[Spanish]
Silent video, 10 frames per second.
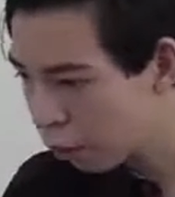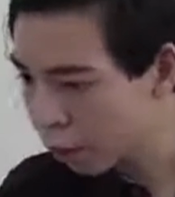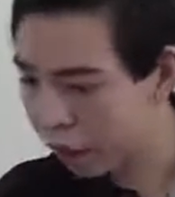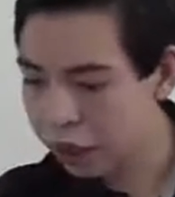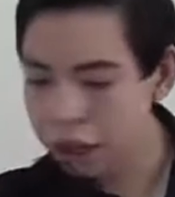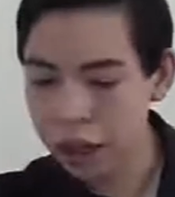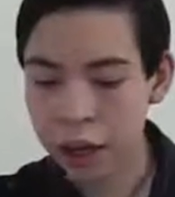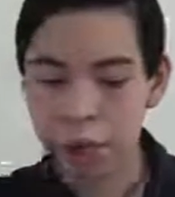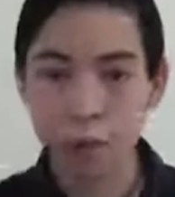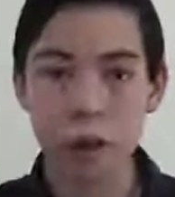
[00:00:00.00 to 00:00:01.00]
Para que
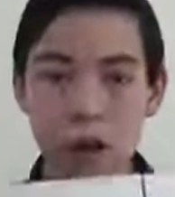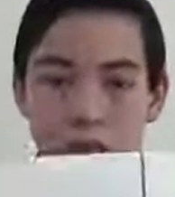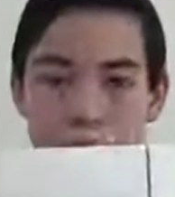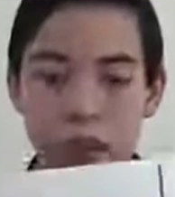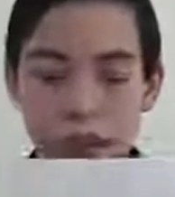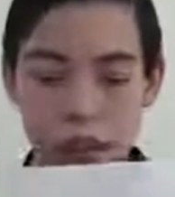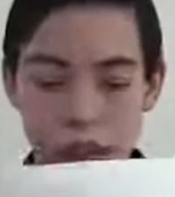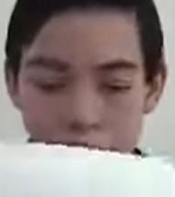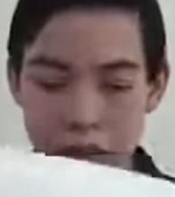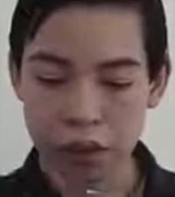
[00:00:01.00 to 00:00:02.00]
ya nos quede
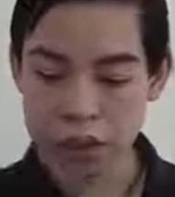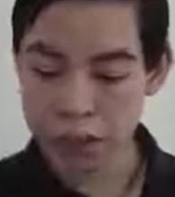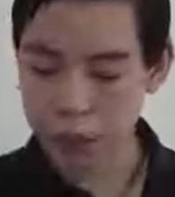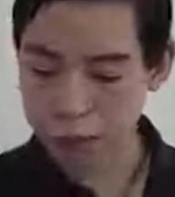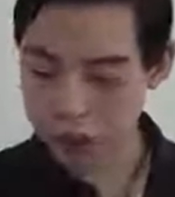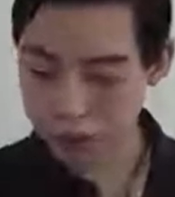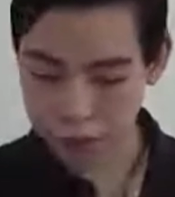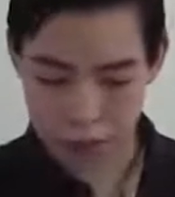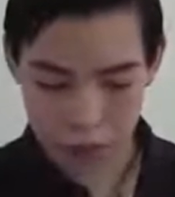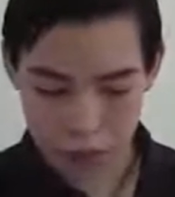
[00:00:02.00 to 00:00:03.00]
de, de este tamaño
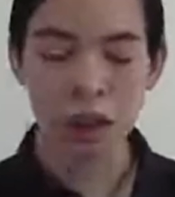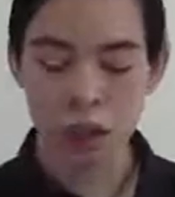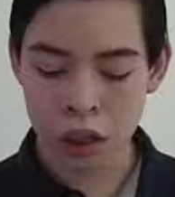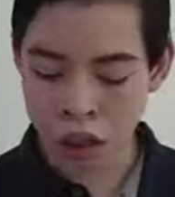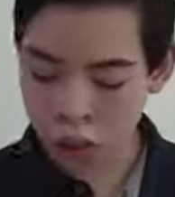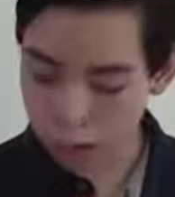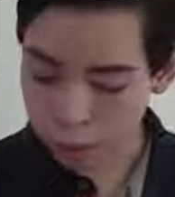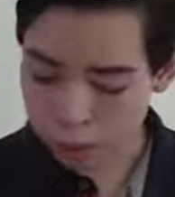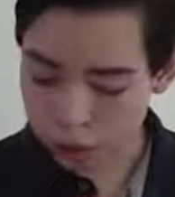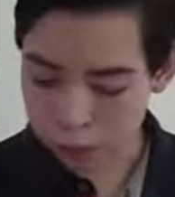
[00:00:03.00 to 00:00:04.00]
y lo
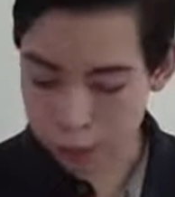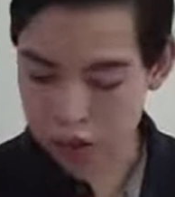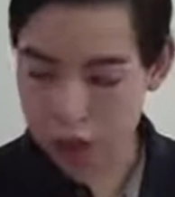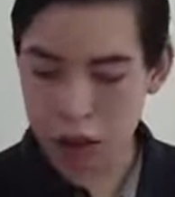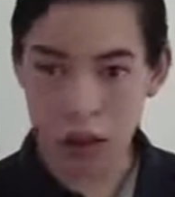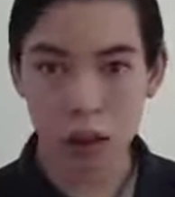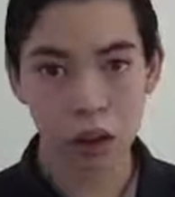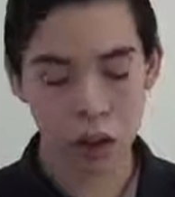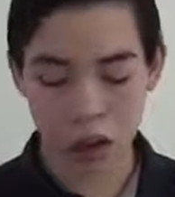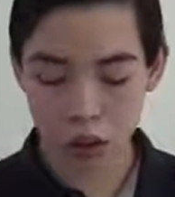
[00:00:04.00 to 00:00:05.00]
vamos a repetir
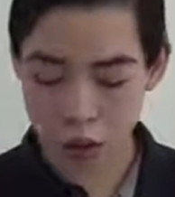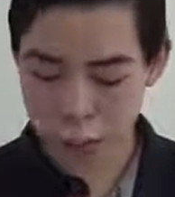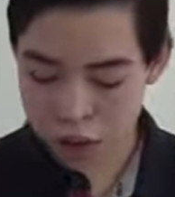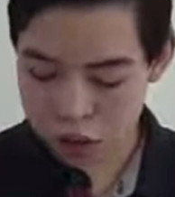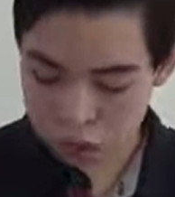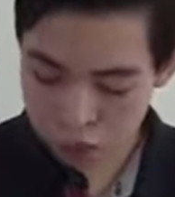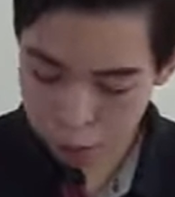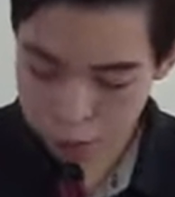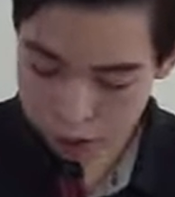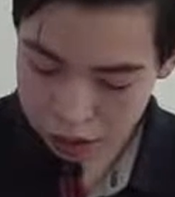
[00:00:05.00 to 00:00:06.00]
con el otro proceso
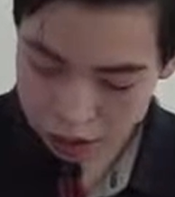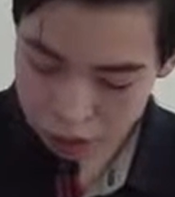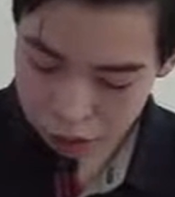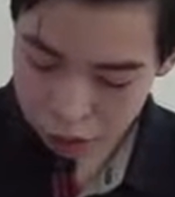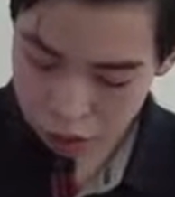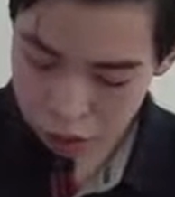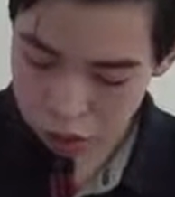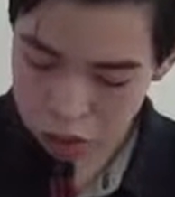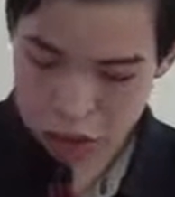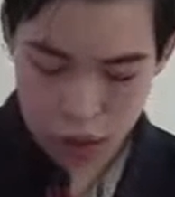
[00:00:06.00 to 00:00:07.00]
vamos a realizar dos
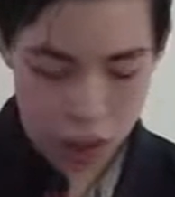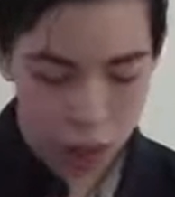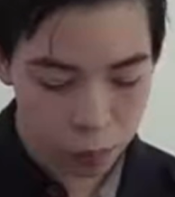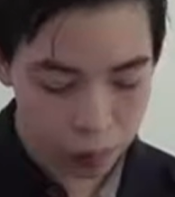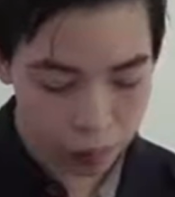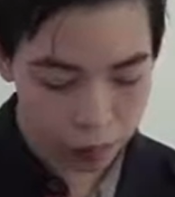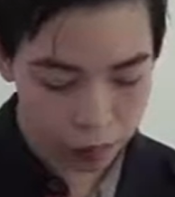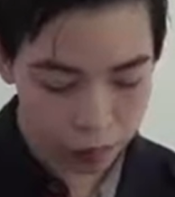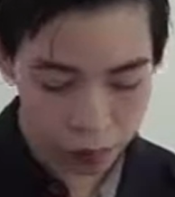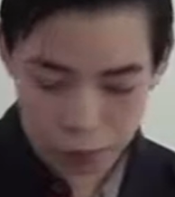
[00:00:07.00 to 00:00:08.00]
cortes por la
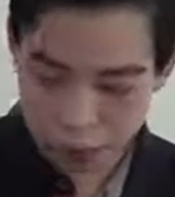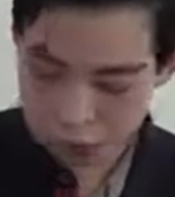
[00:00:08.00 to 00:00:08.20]
parte